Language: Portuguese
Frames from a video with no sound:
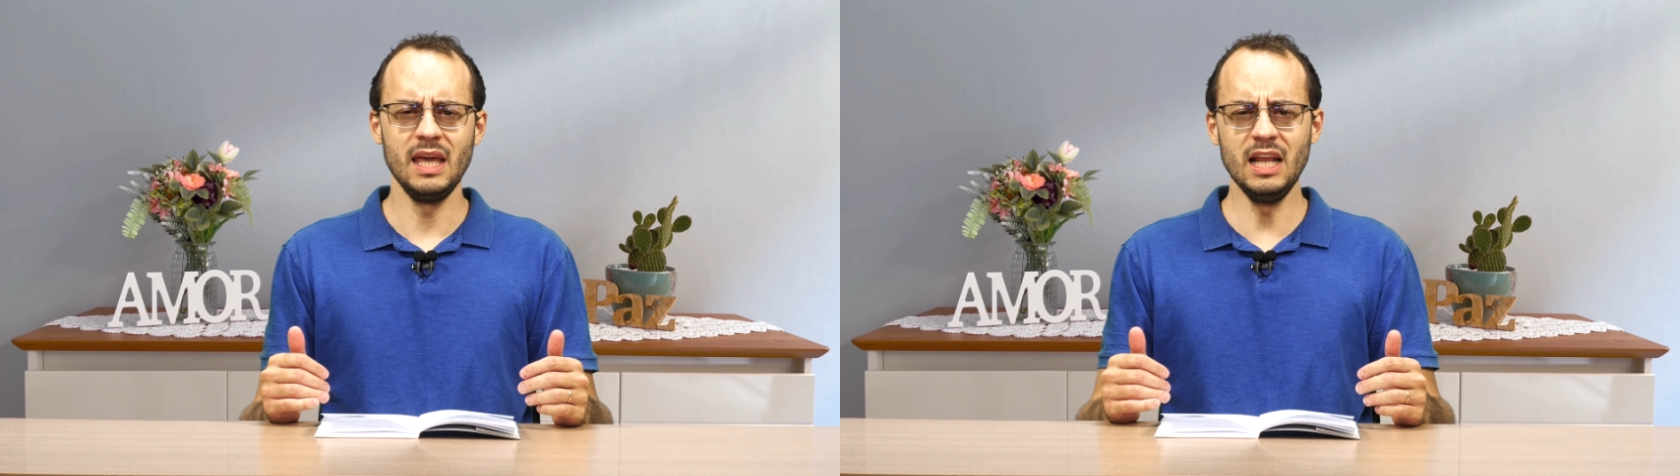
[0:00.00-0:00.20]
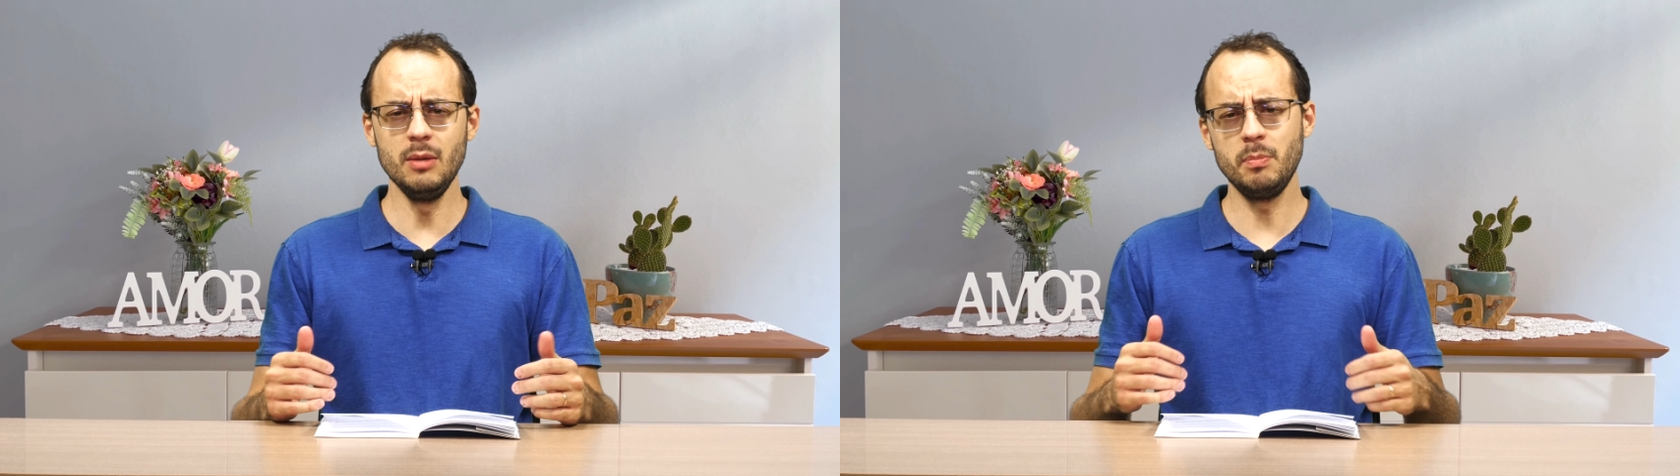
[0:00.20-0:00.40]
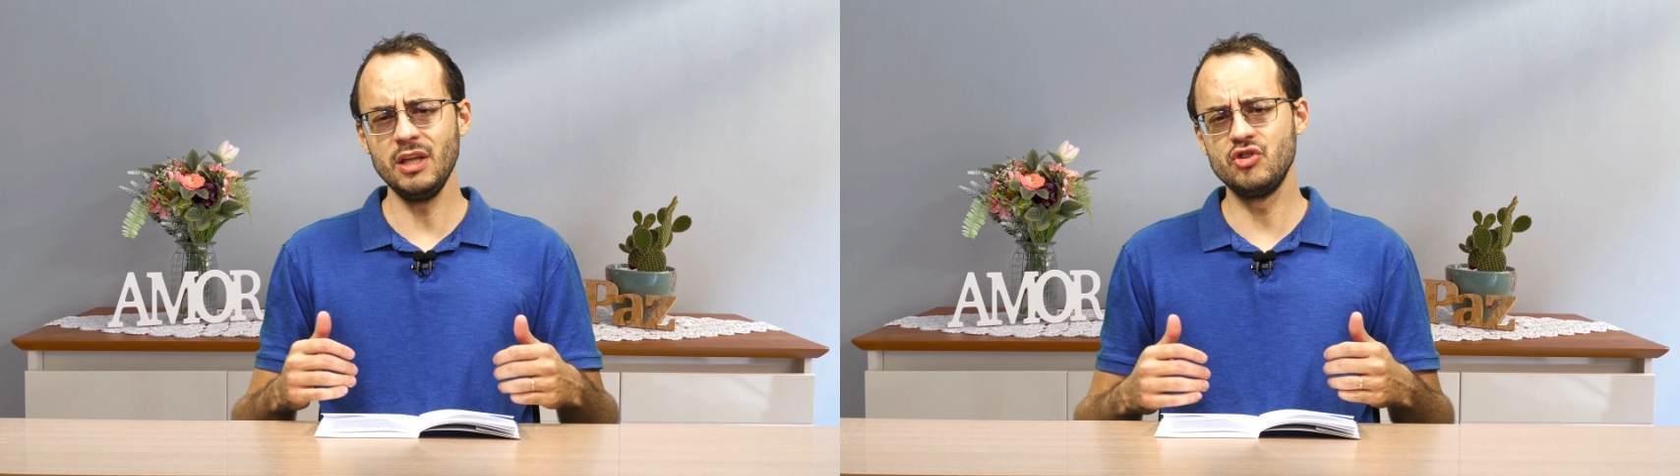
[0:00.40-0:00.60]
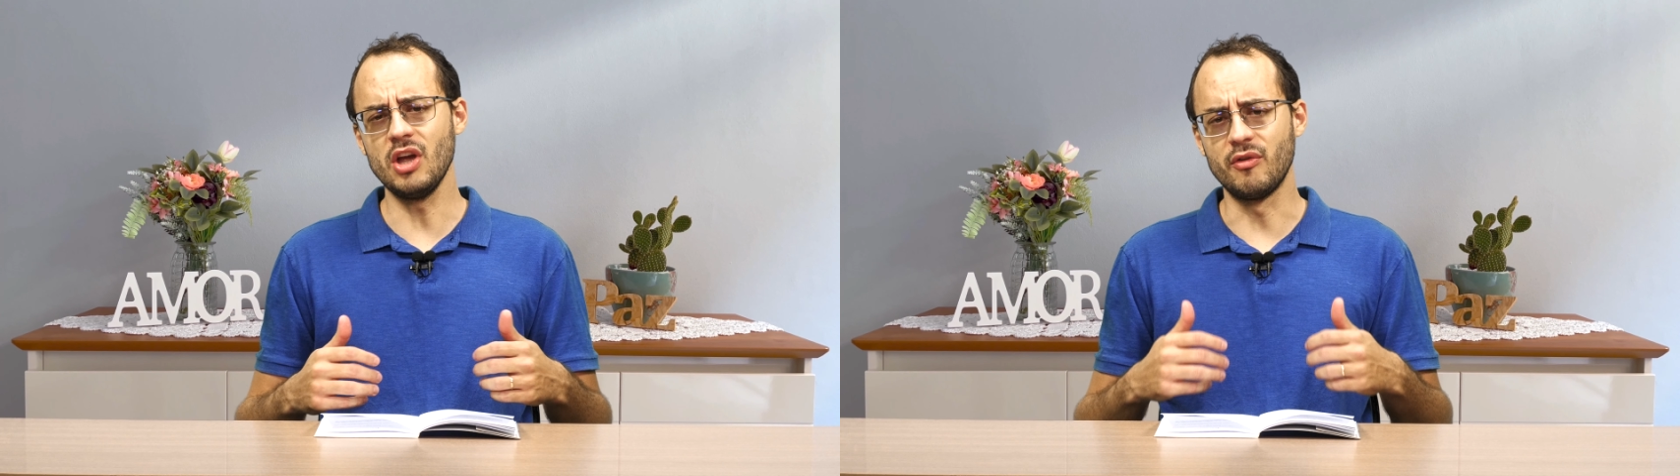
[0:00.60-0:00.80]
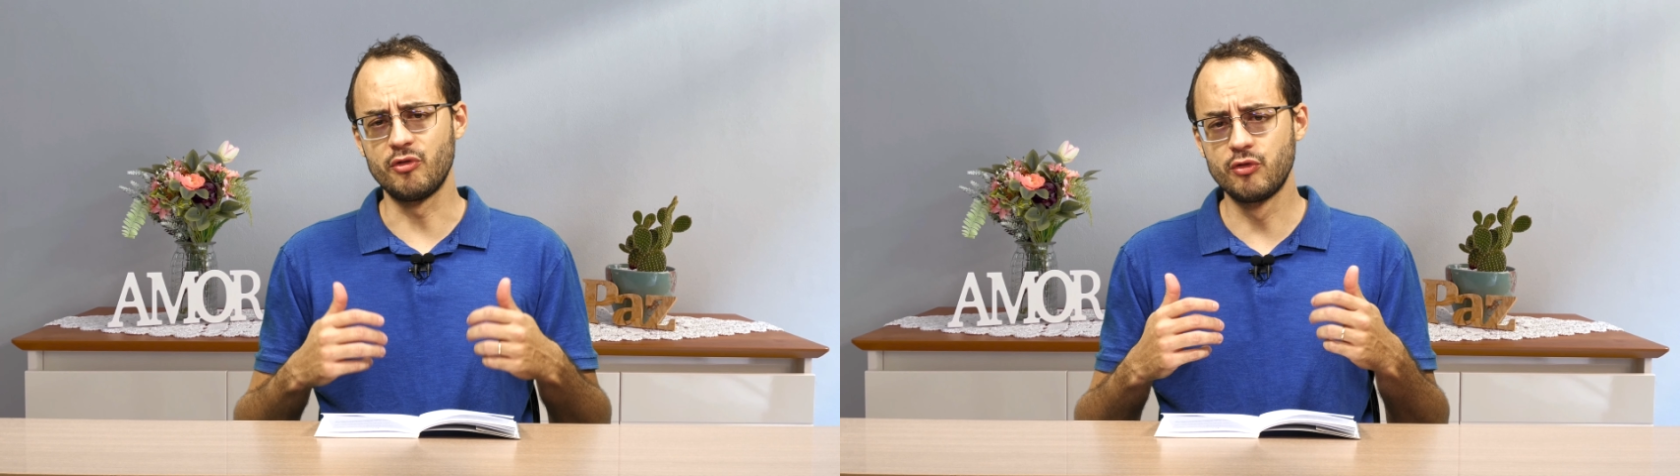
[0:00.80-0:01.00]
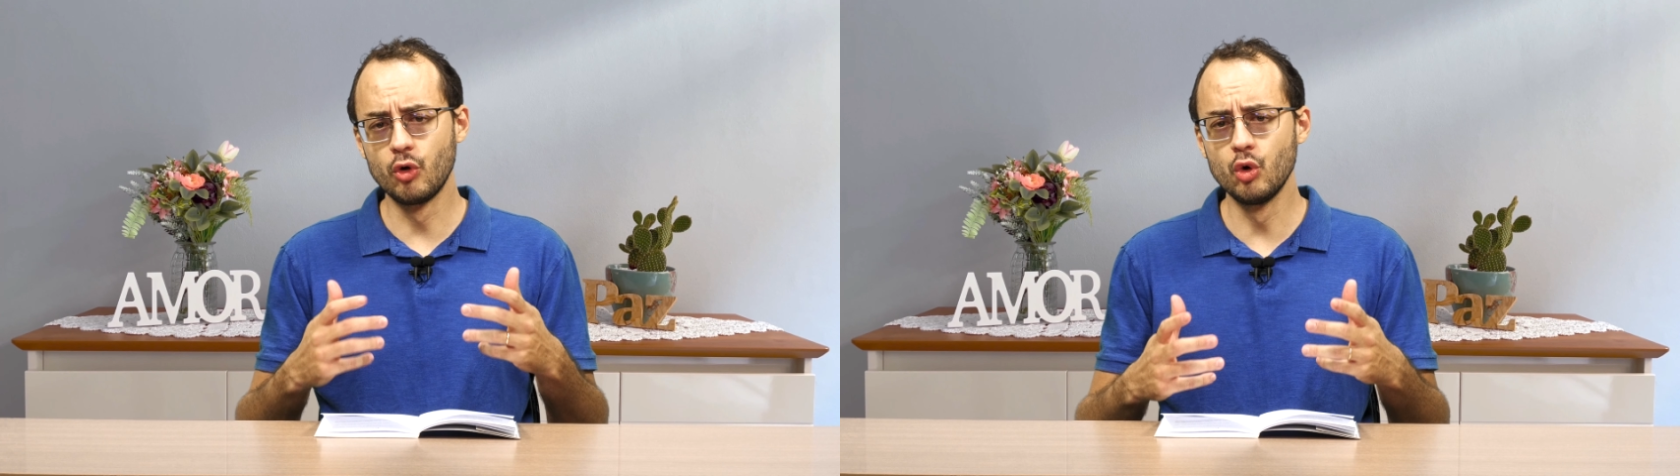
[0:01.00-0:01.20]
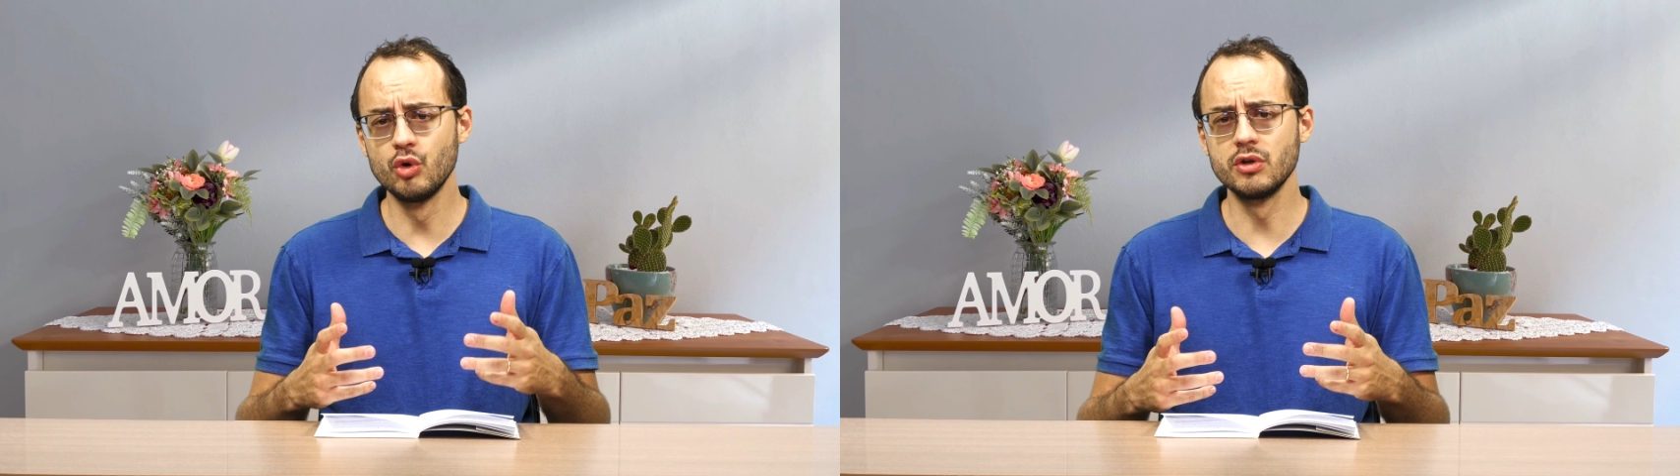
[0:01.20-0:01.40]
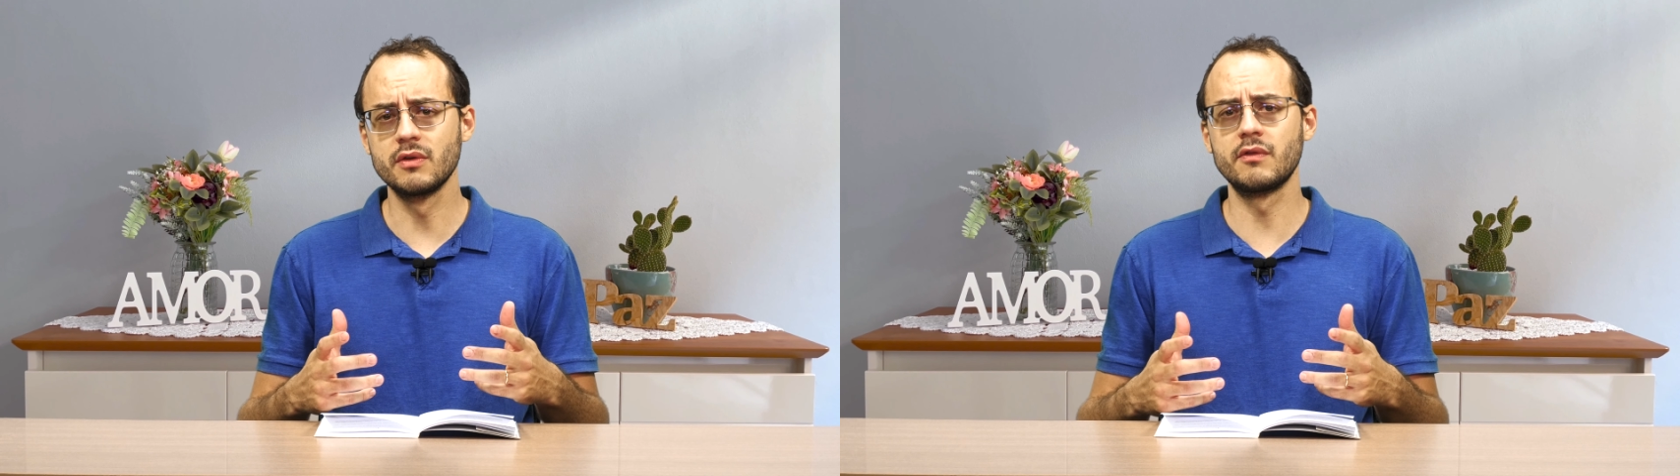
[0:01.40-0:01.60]
ele pedia
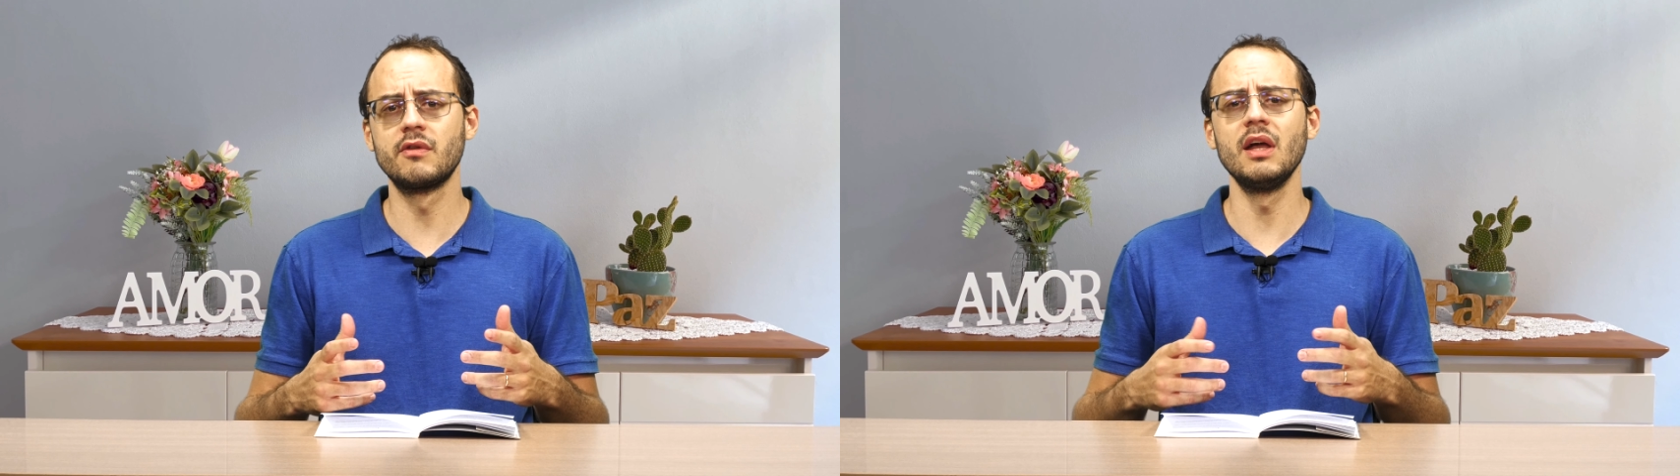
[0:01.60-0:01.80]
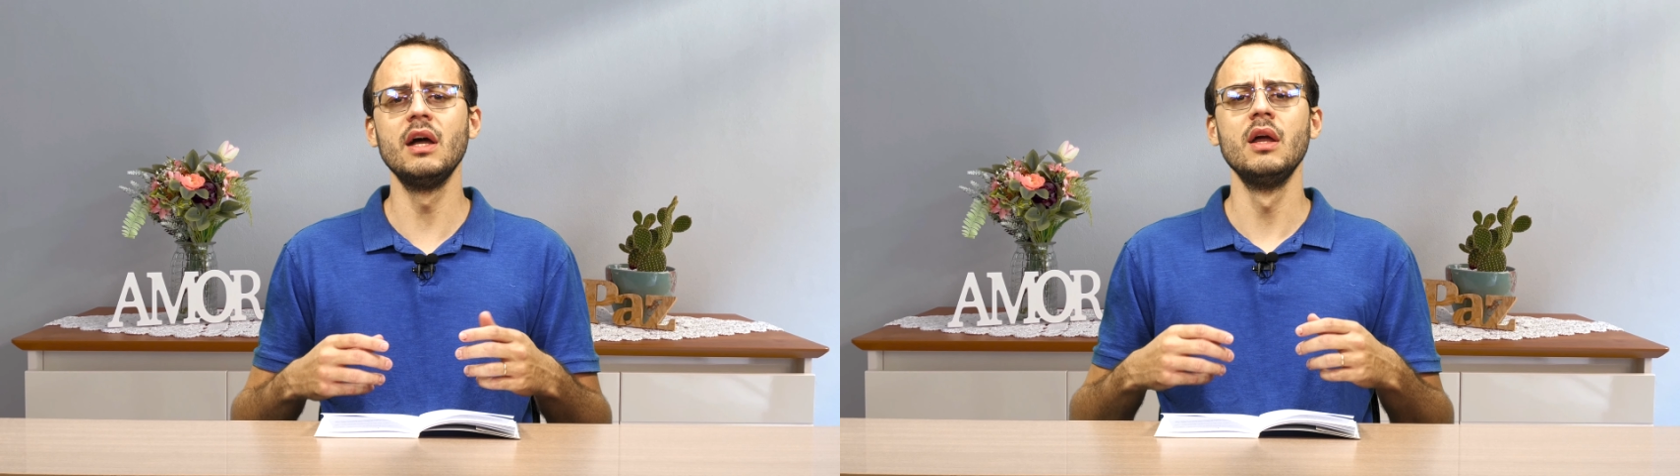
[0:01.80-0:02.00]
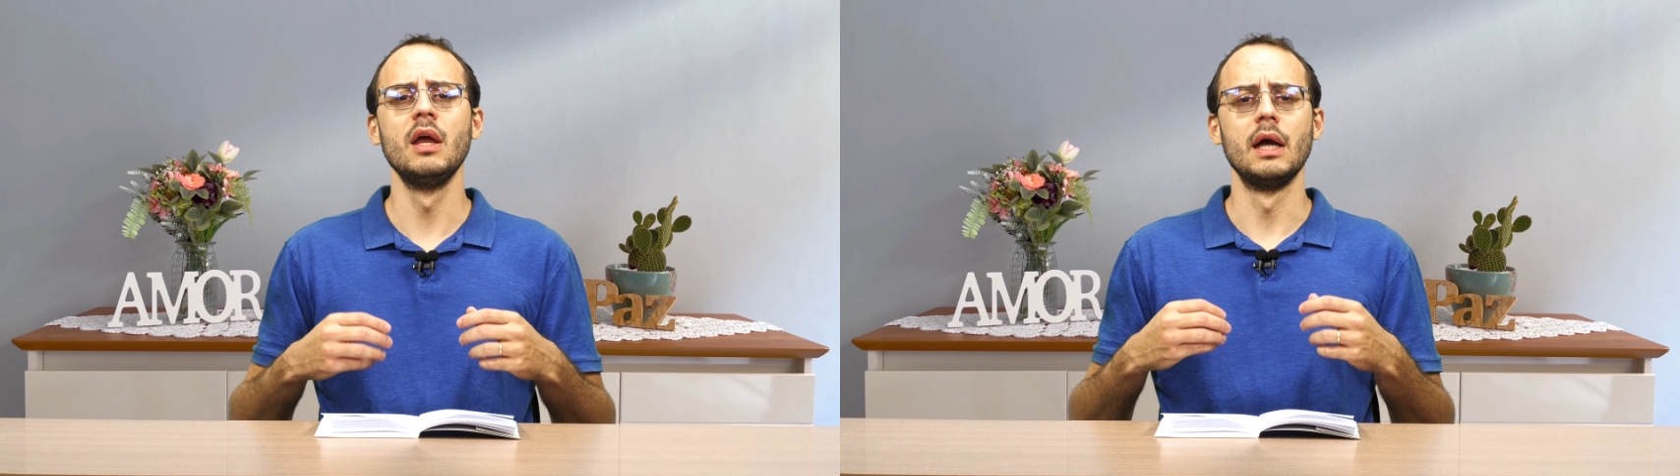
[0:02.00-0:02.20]
força,